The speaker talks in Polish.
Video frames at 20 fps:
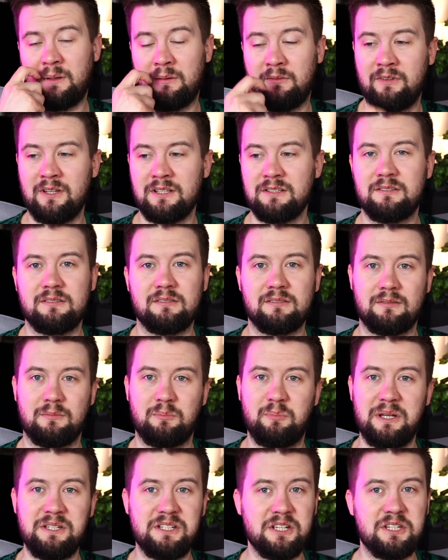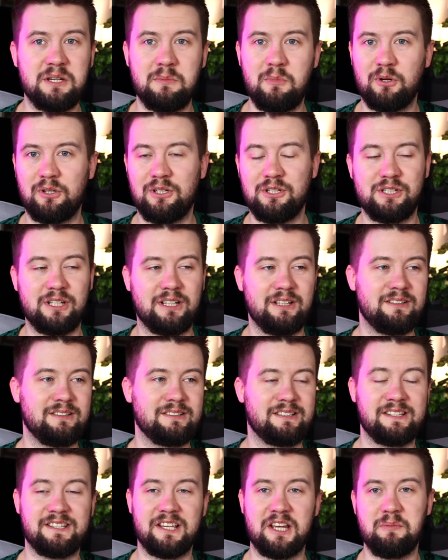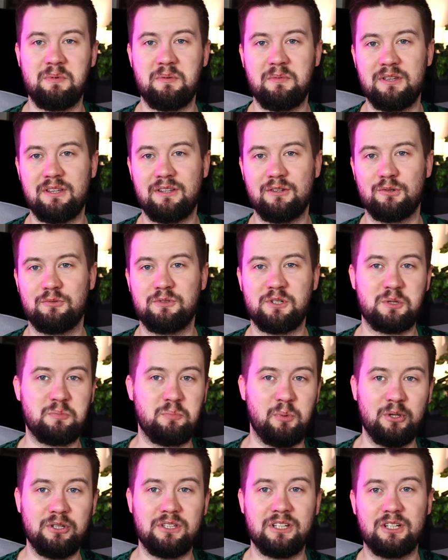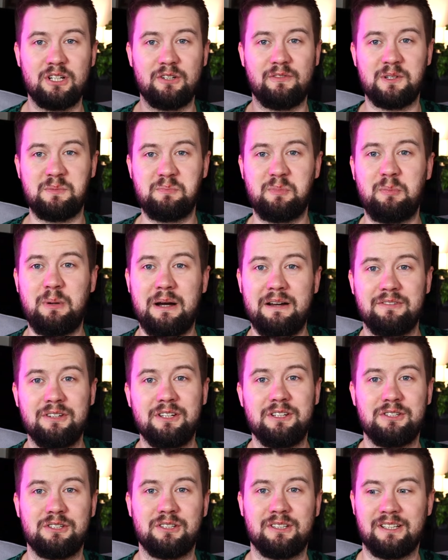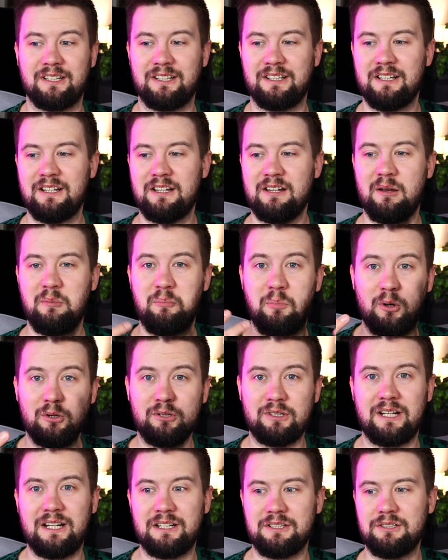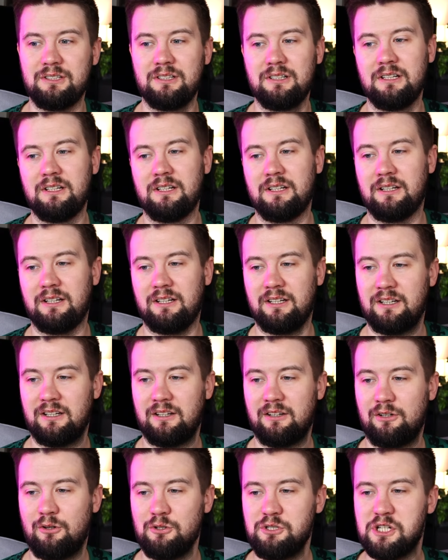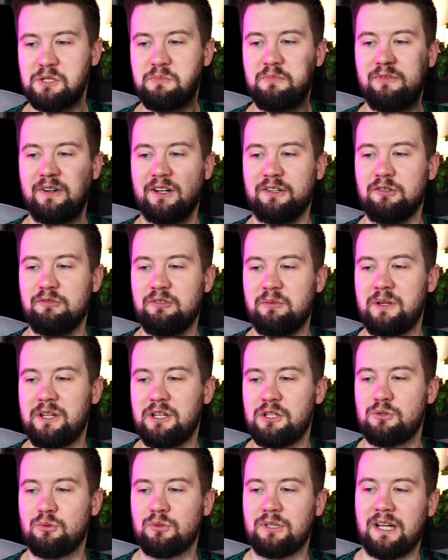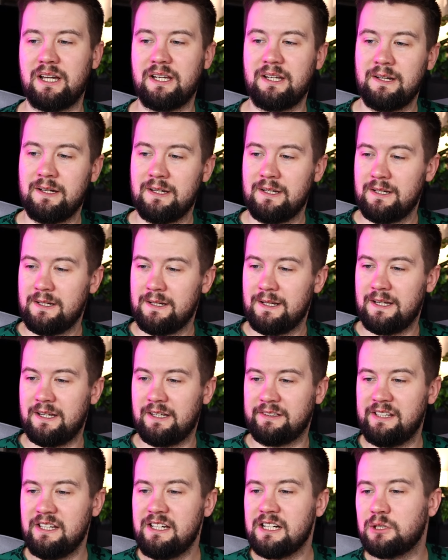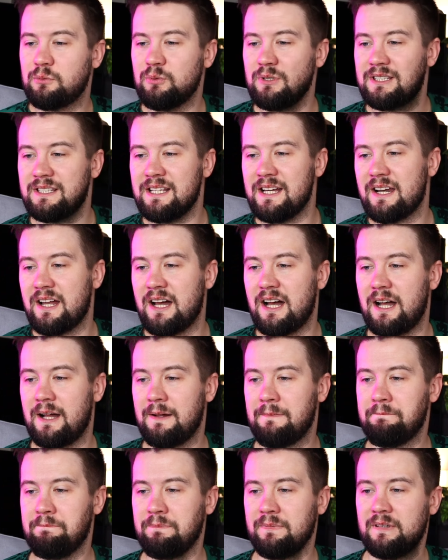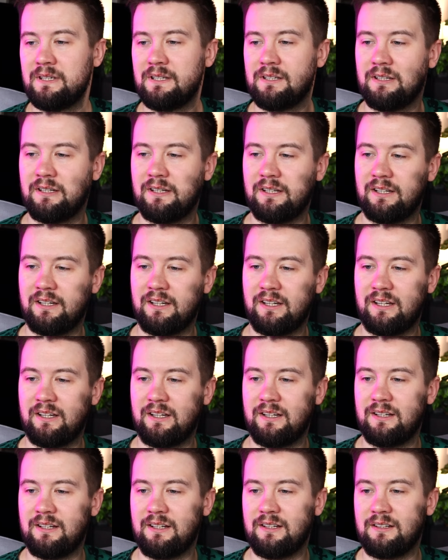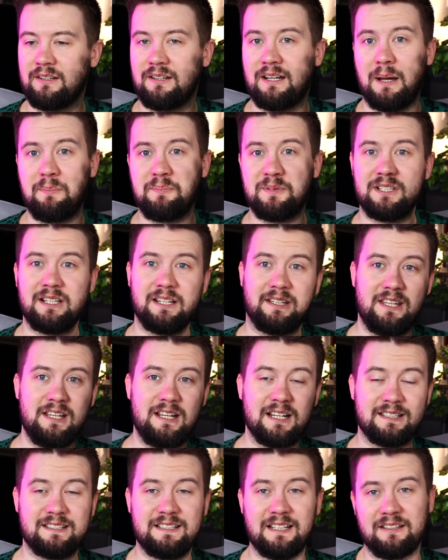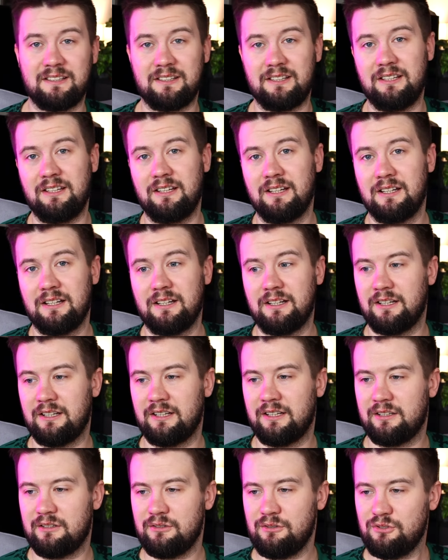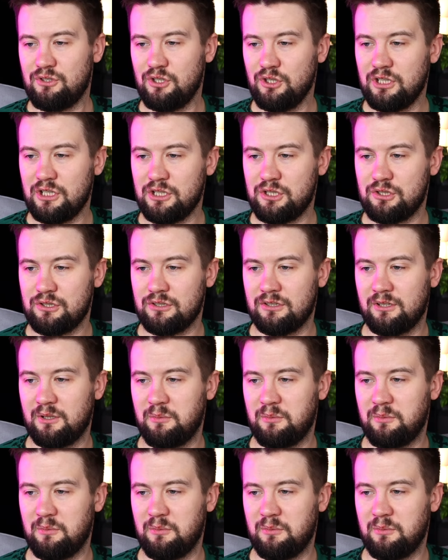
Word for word: więc będziecie mogli się ze znajomymi również pointegrować, pobawić, e, pograć. E, chociażby warto wymienić tutaj e, Giga Twistera, kapsle, gigastatki, czy też